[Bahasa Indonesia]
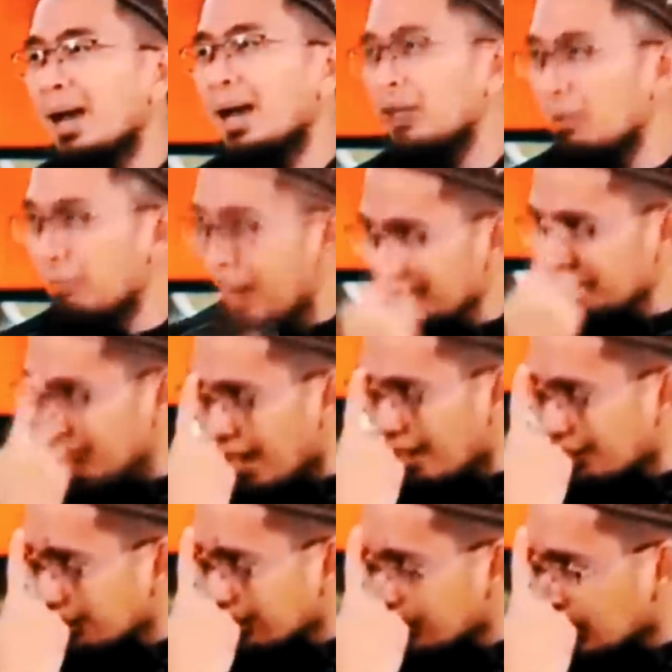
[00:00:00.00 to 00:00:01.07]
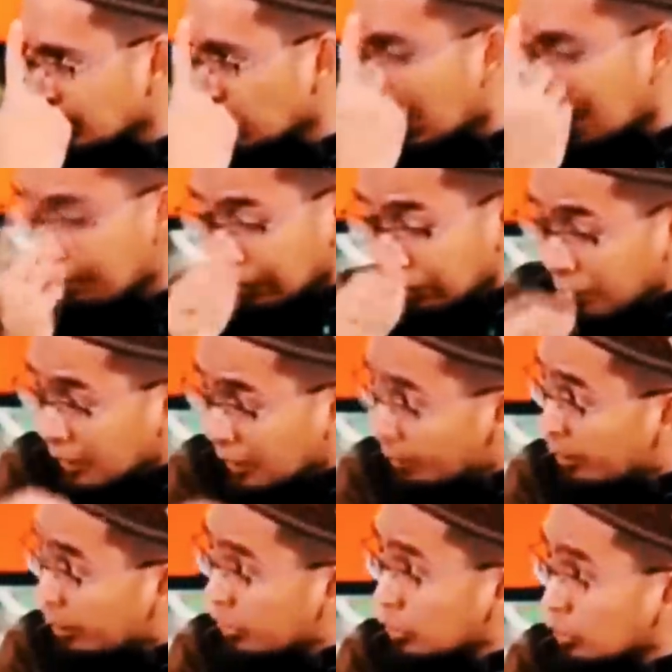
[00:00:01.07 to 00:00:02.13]
Kalau baca ayat tentang doa, berhenti
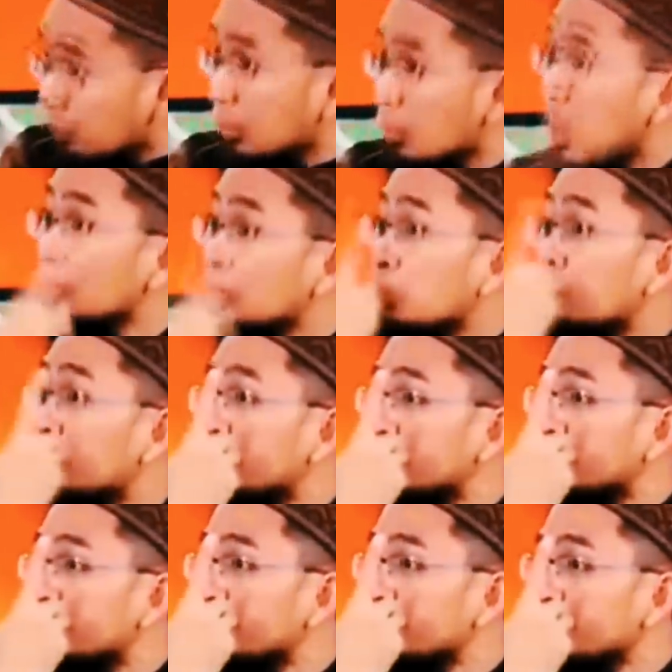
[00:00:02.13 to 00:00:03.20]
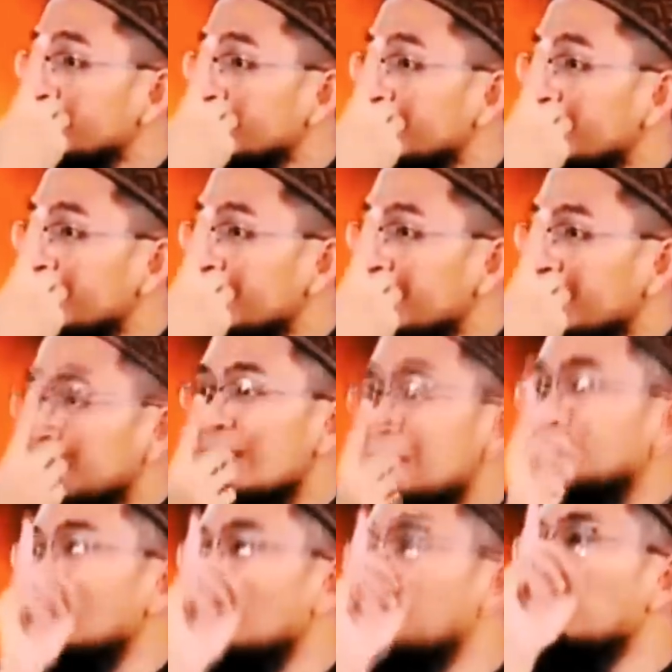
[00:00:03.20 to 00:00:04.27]
Nabi di situ berdoa untuk umatnya. Nah ini
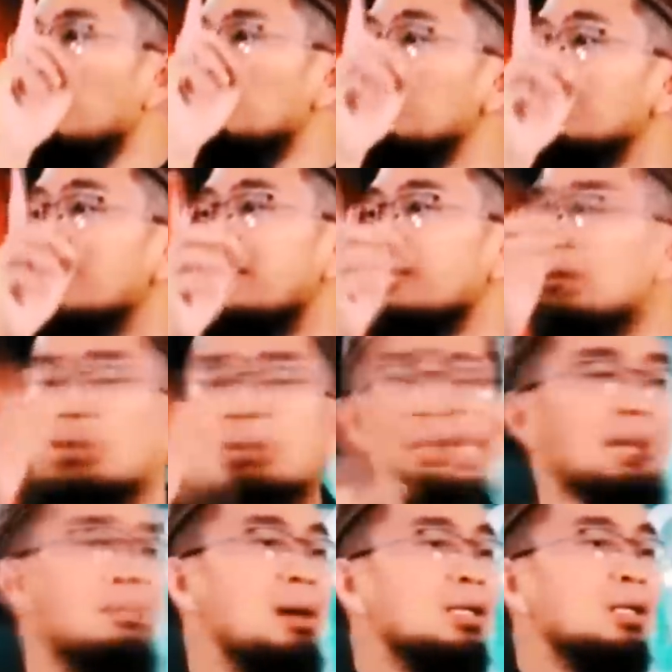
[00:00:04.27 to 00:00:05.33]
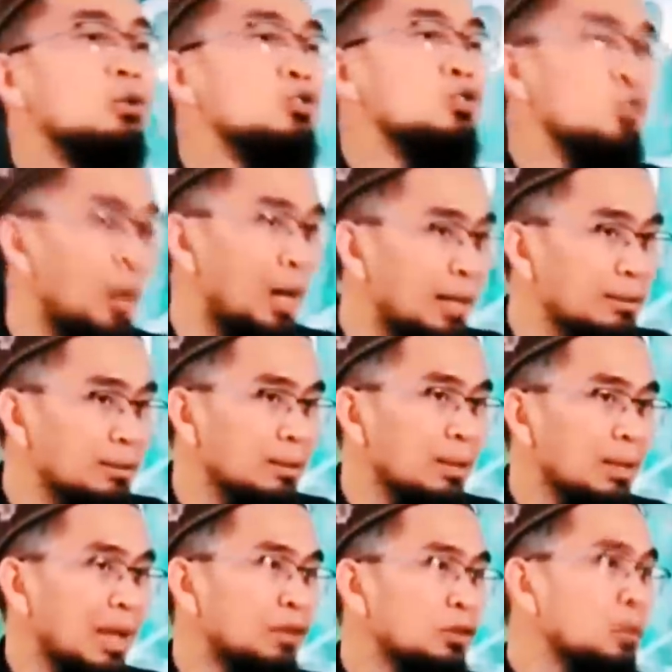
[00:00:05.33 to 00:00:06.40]
yang saya maksudkan untuk menambah kehusuan.
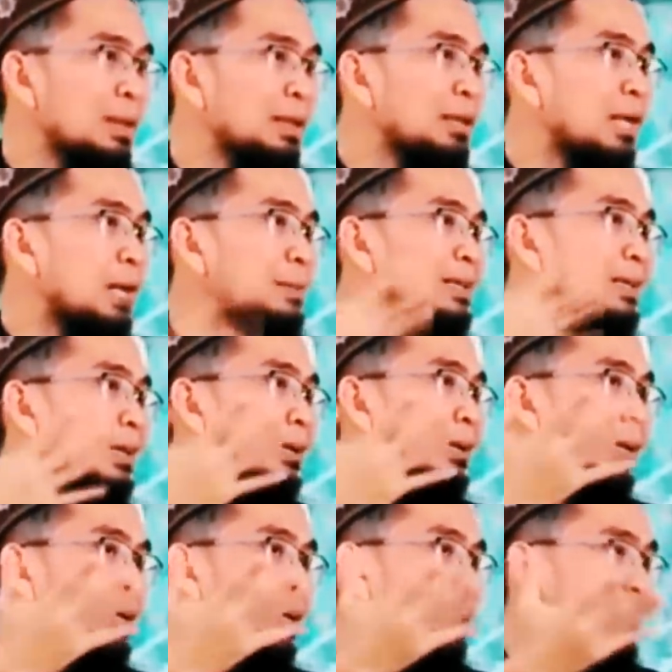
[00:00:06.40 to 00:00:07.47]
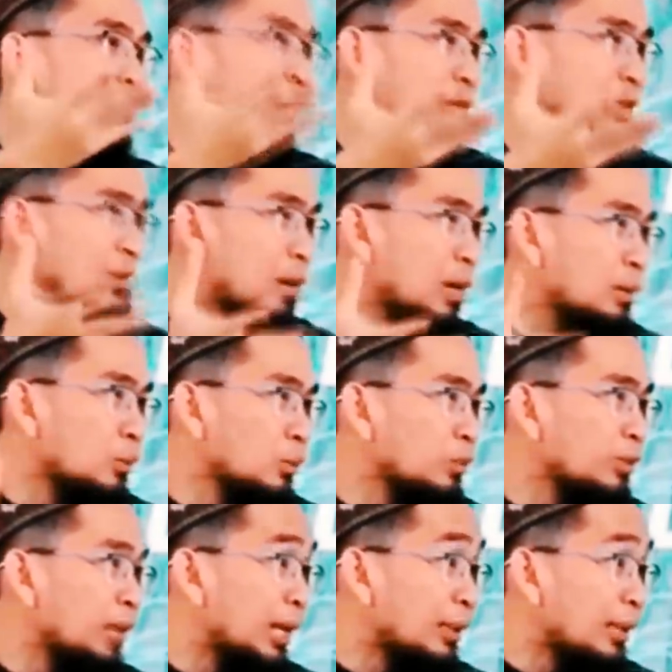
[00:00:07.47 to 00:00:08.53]
Antum kadang dapatkan orang yang bacaannya
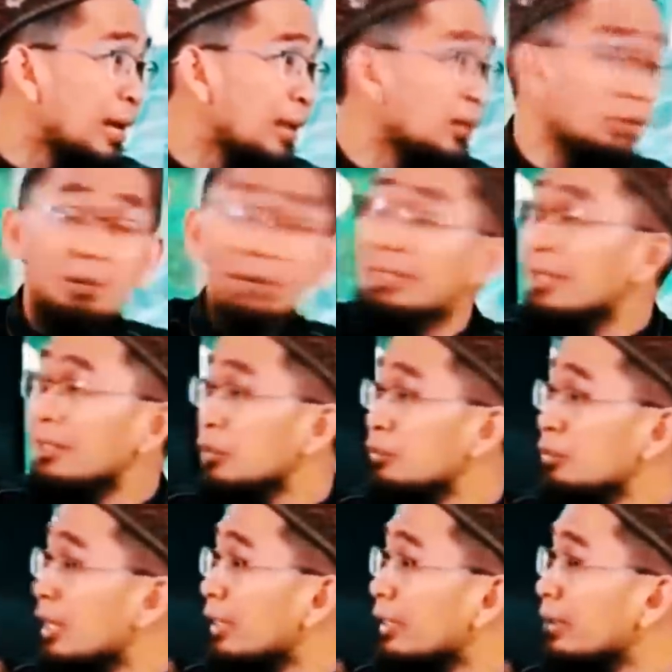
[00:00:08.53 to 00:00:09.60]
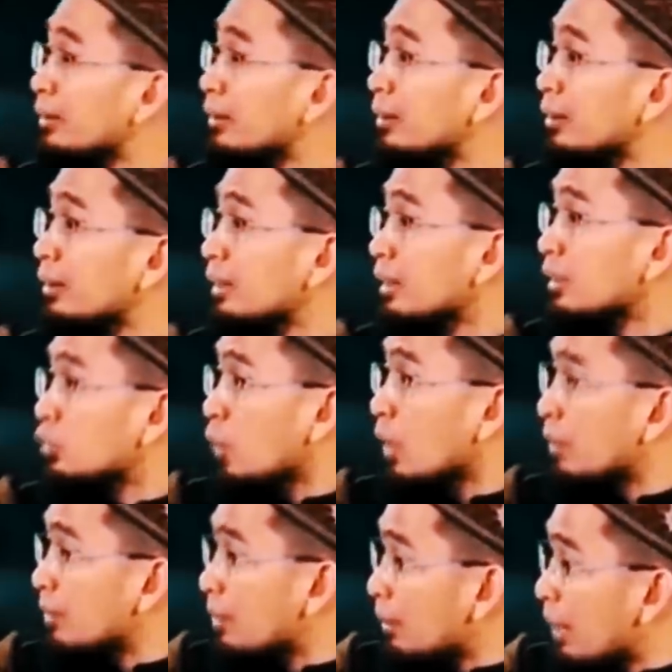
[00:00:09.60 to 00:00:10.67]
bagus, enak. Itu boleh antum silahkan.
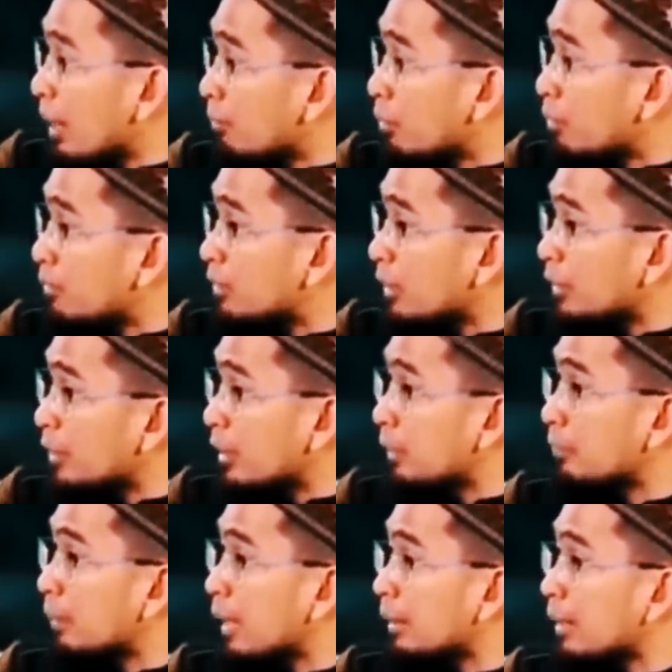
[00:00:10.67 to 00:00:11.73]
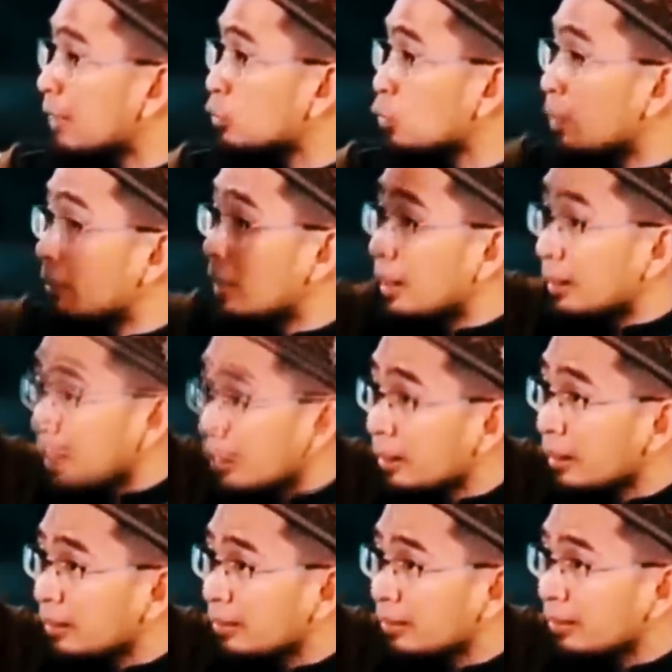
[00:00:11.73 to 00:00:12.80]
Suami bermakmum misalnya di belakang suami hal yang
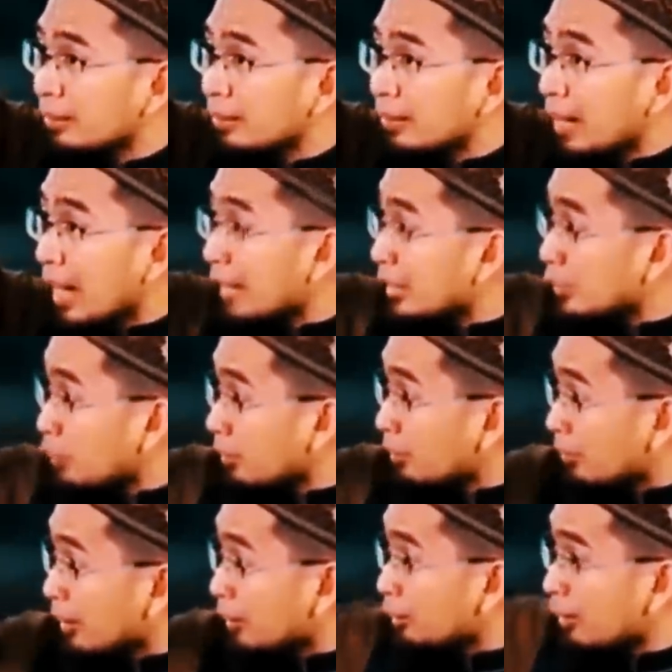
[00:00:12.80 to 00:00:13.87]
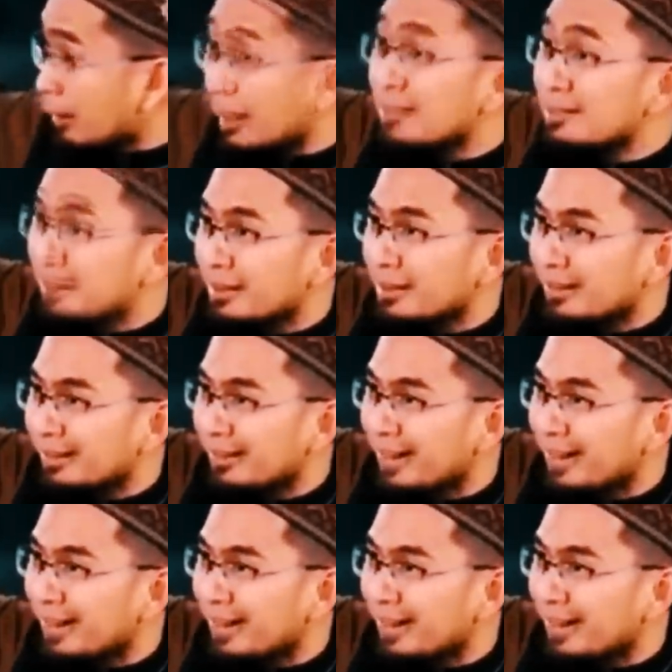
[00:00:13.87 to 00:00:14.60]
lain. Gak ada suami bermakmum di belakang istri.